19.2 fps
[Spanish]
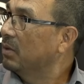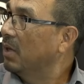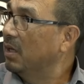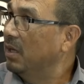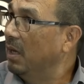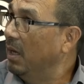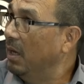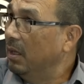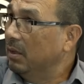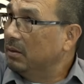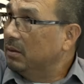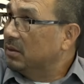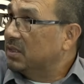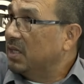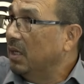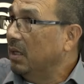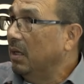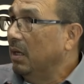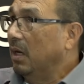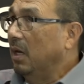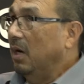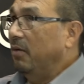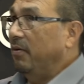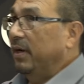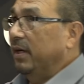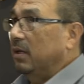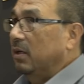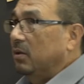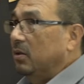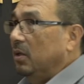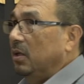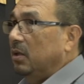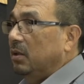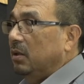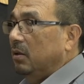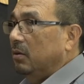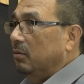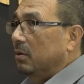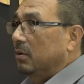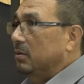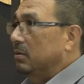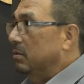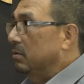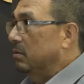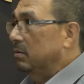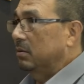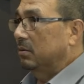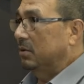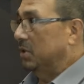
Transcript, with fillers: Allá te sacan a la banqueta. sin tanta cosa.